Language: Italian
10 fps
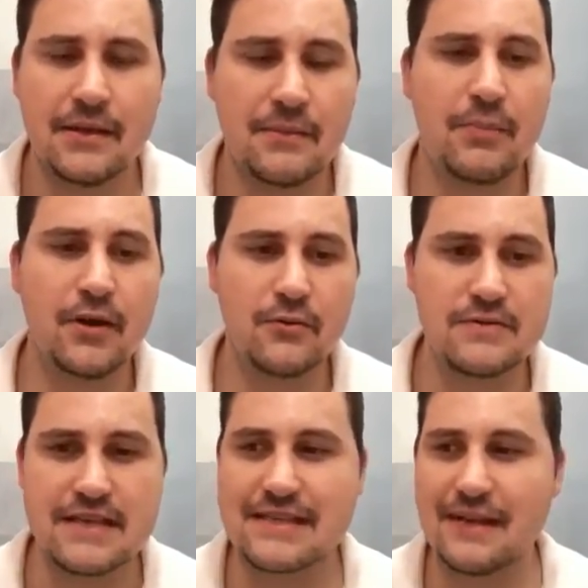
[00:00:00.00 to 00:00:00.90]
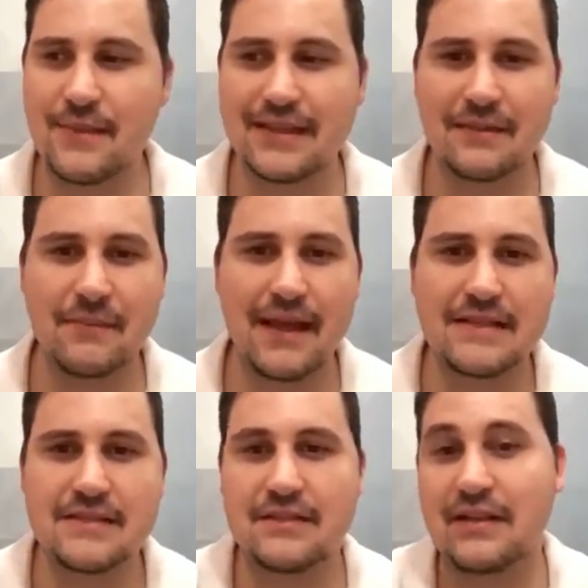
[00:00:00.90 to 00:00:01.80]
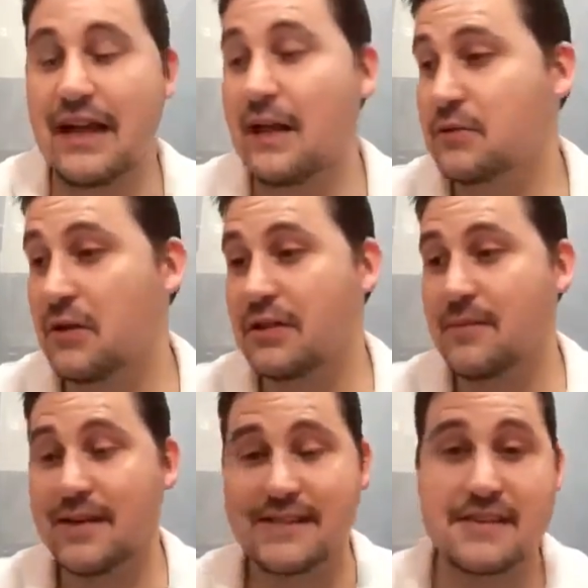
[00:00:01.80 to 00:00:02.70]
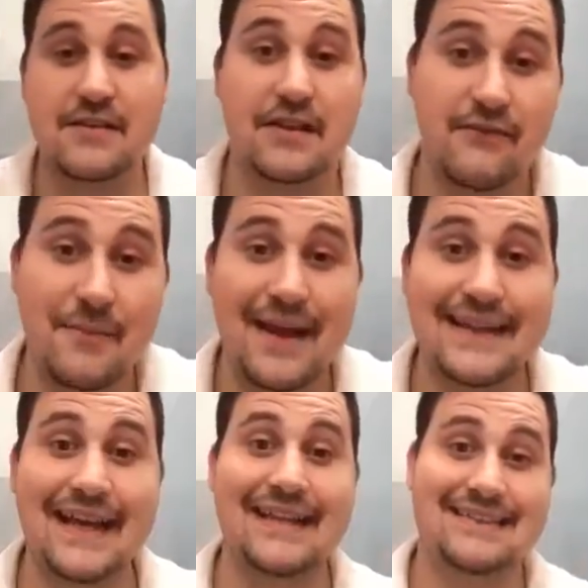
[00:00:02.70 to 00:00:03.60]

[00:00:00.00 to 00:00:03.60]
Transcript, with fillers: Poi Kuluseschi la mette in mezzo all'autogol di Berezinski, ha detto vabbè dai,